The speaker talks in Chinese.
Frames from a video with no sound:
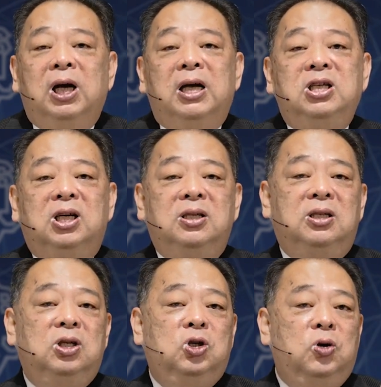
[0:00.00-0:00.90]
跟城
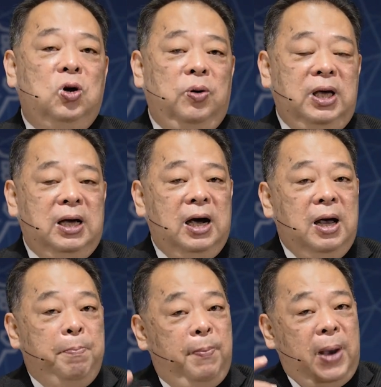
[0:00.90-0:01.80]
市就有一个
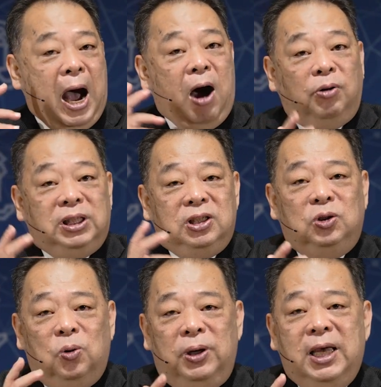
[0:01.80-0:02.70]
好的这
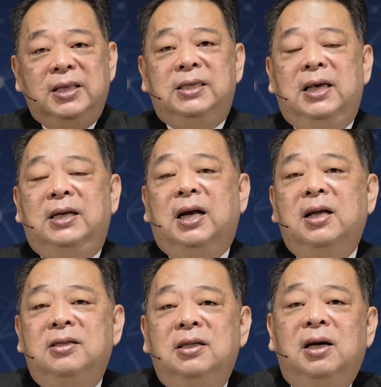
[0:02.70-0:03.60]
种连结，让他
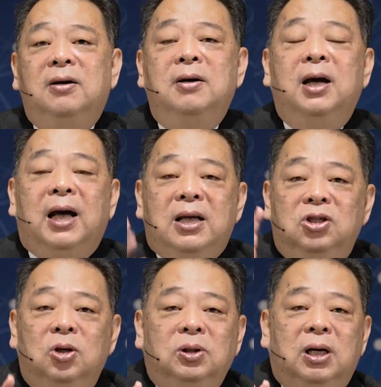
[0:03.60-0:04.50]
知道感
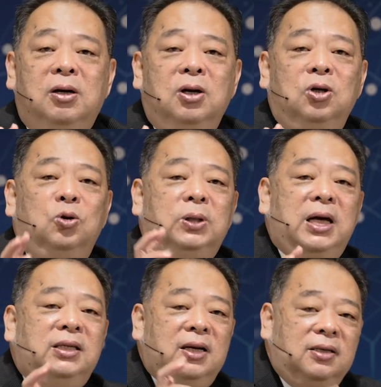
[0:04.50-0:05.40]
受到住
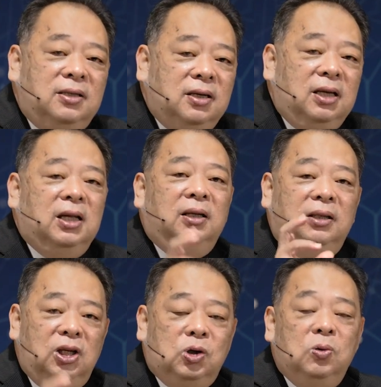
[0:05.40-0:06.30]
在城市里的
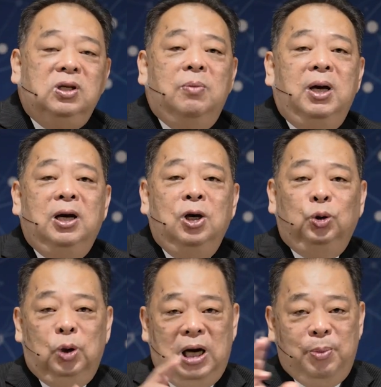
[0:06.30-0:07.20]
弟兄姐妹
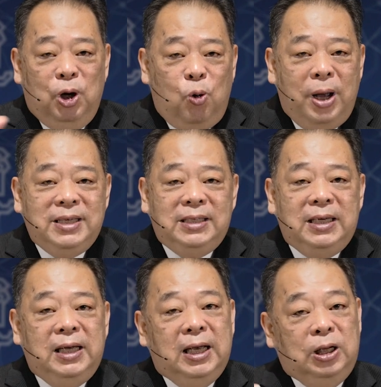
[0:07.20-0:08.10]
对他们的关
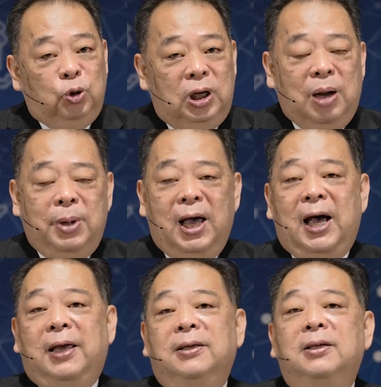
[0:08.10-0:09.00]
心跟对他们的爱，